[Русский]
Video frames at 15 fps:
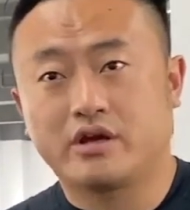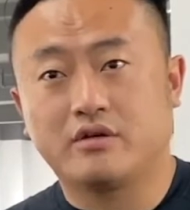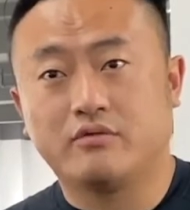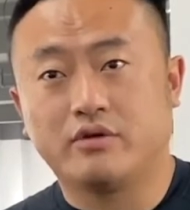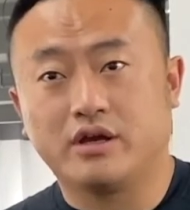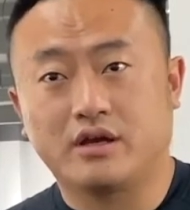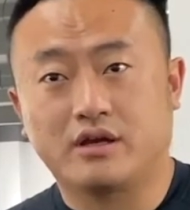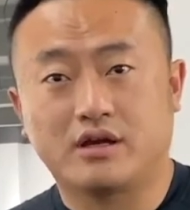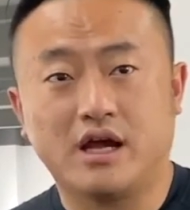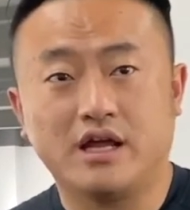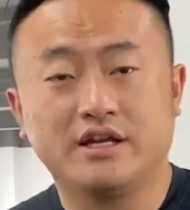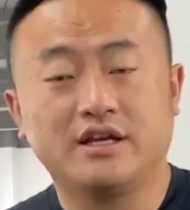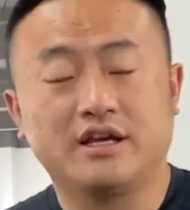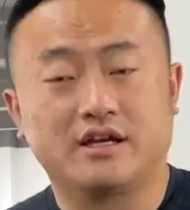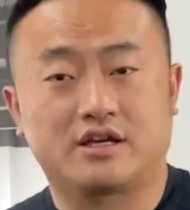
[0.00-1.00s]
Сейчас мы
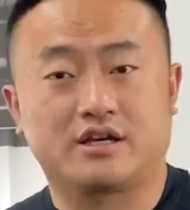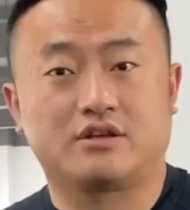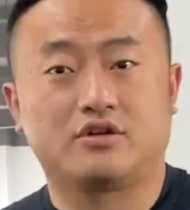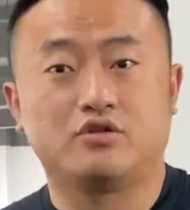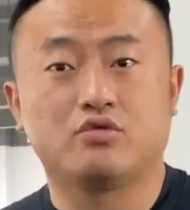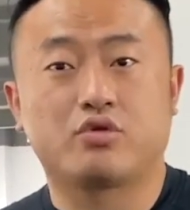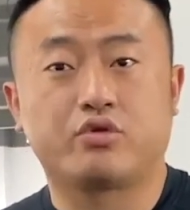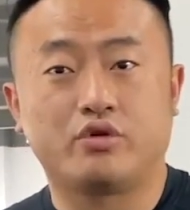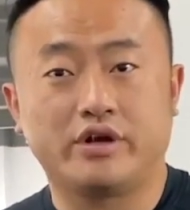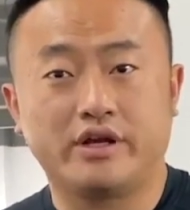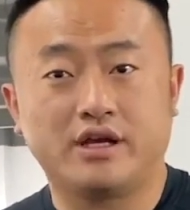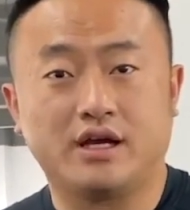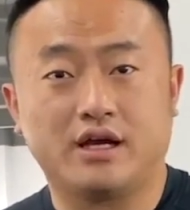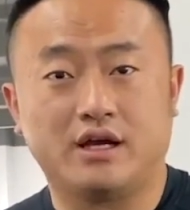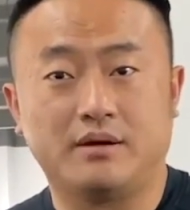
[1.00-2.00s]
рассматриваем третий
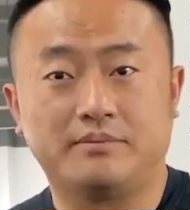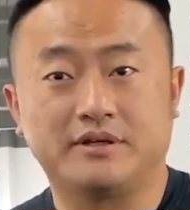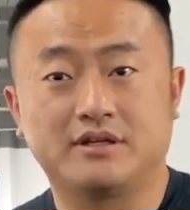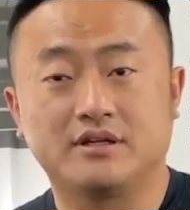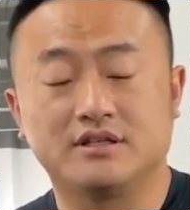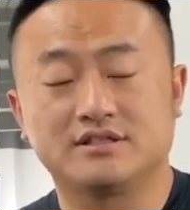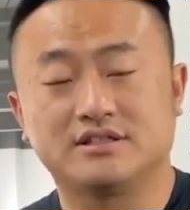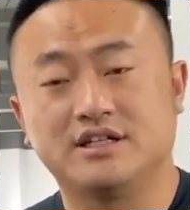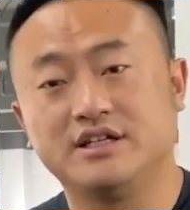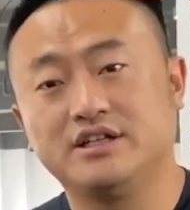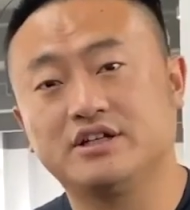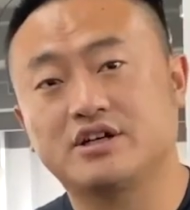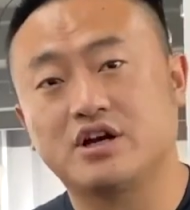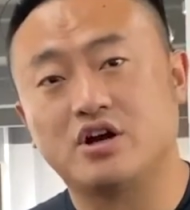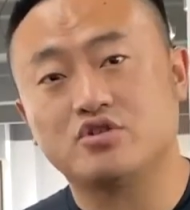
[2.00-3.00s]
квартал.
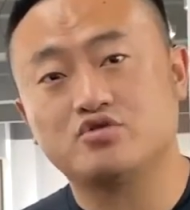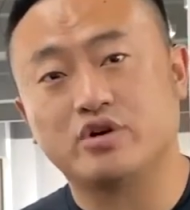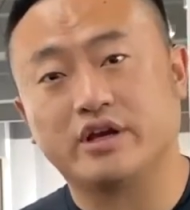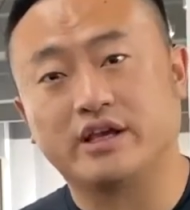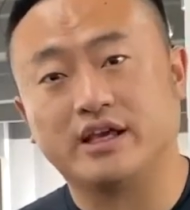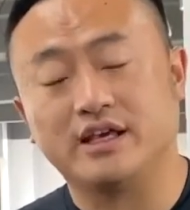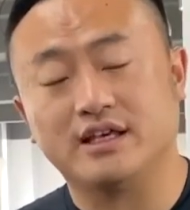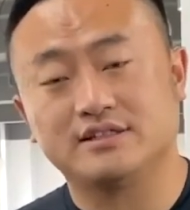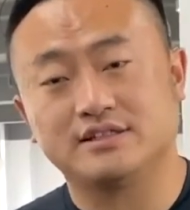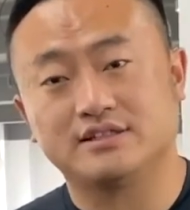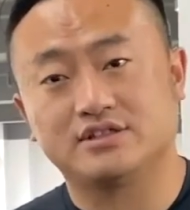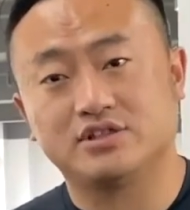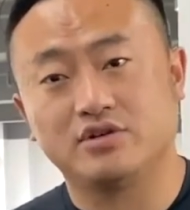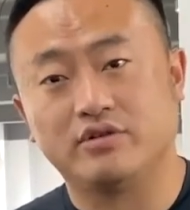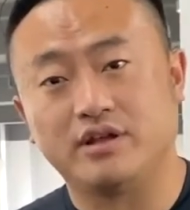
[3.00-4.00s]
Поскольку линейные контракты
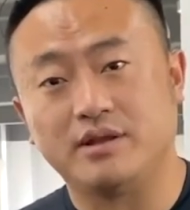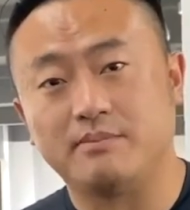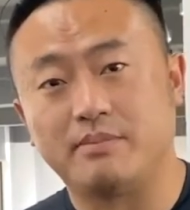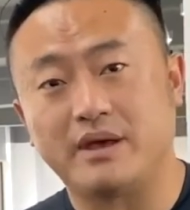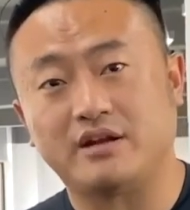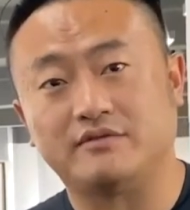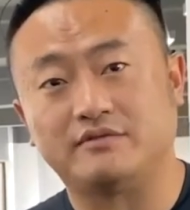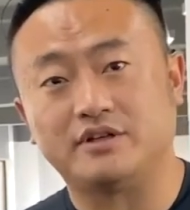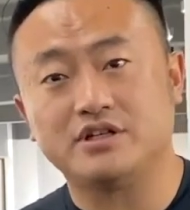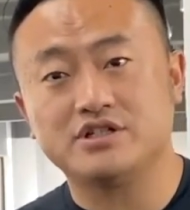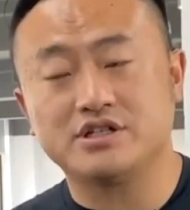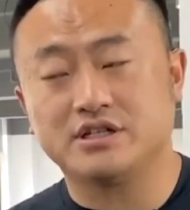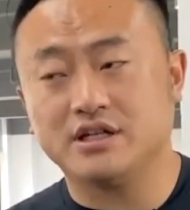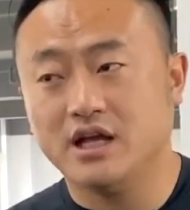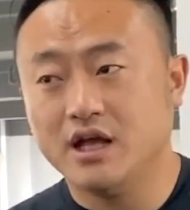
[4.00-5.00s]
все еще находятся в
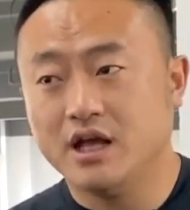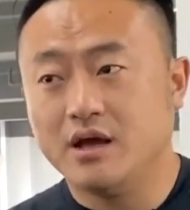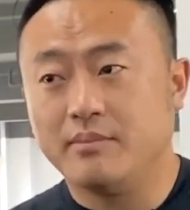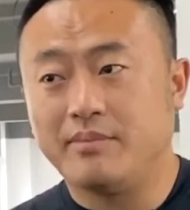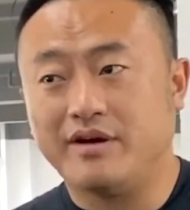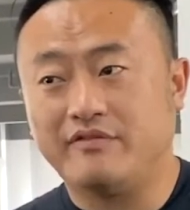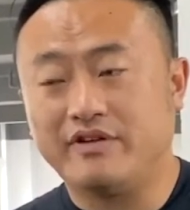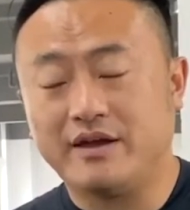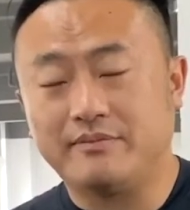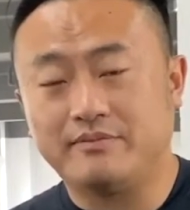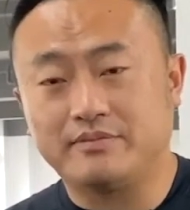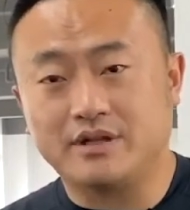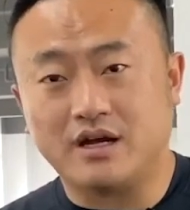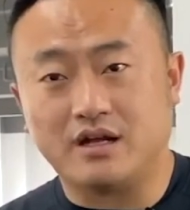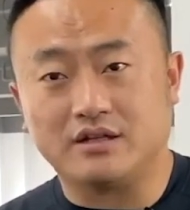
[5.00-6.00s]
стадии беты,
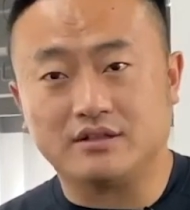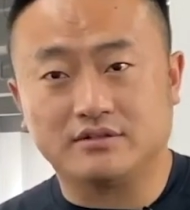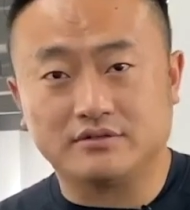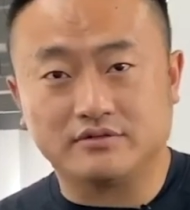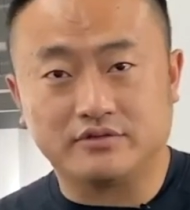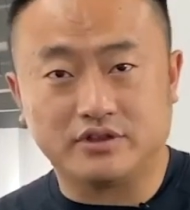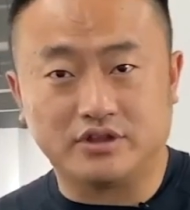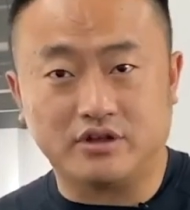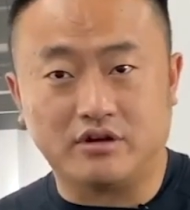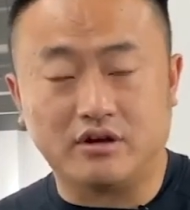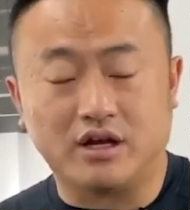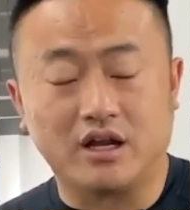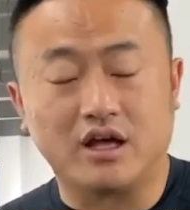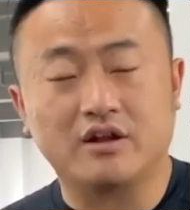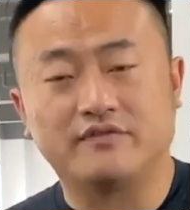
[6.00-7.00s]
мы уже давно
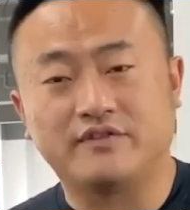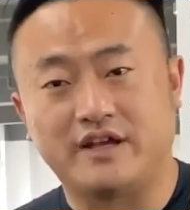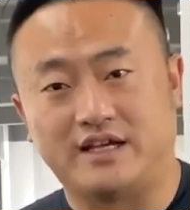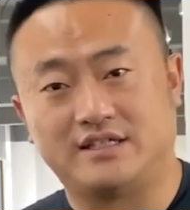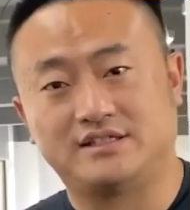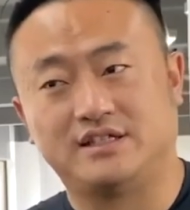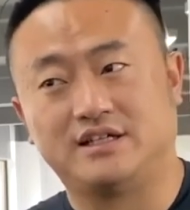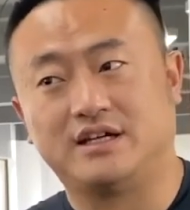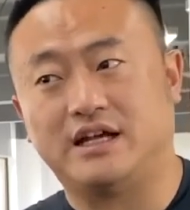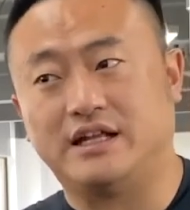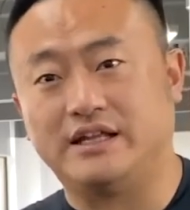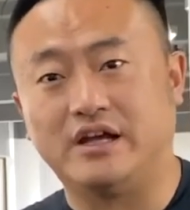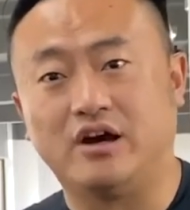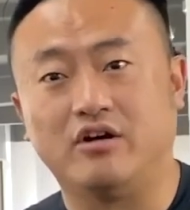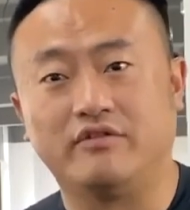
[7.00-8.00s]
проводим
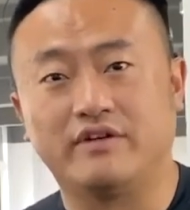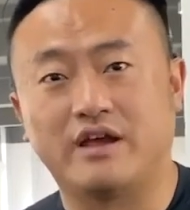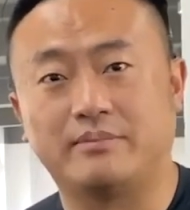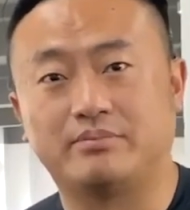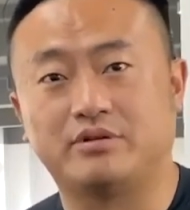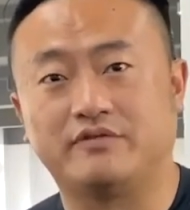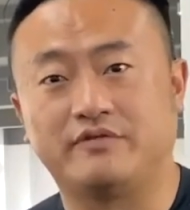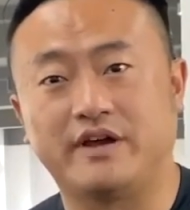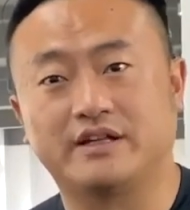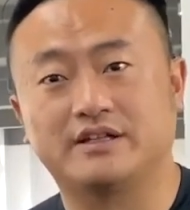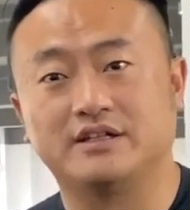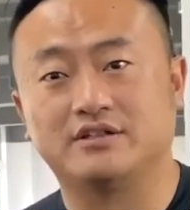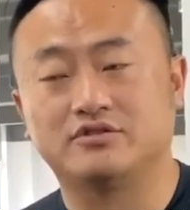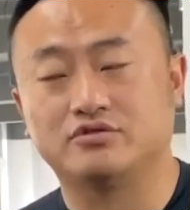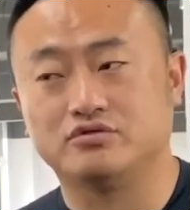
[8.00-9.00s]
тестирование и
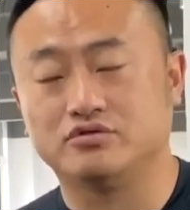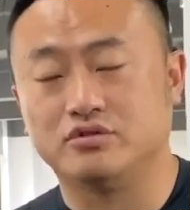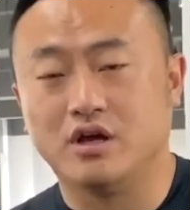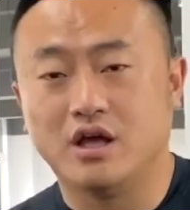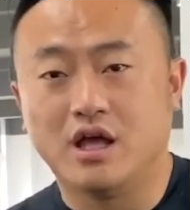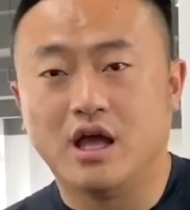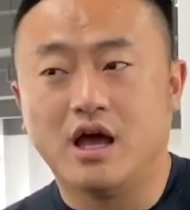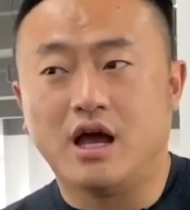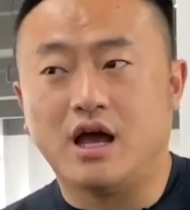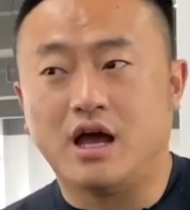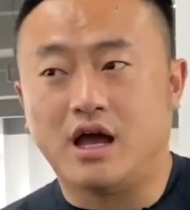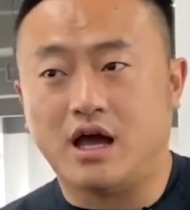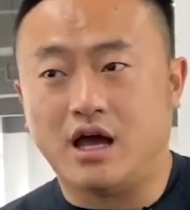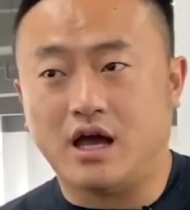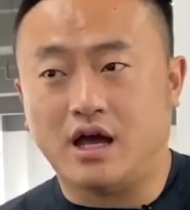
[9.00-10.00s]
привели линейные
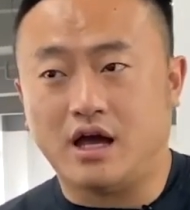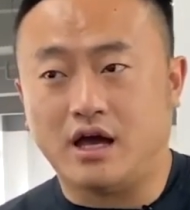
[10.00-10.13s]
контракты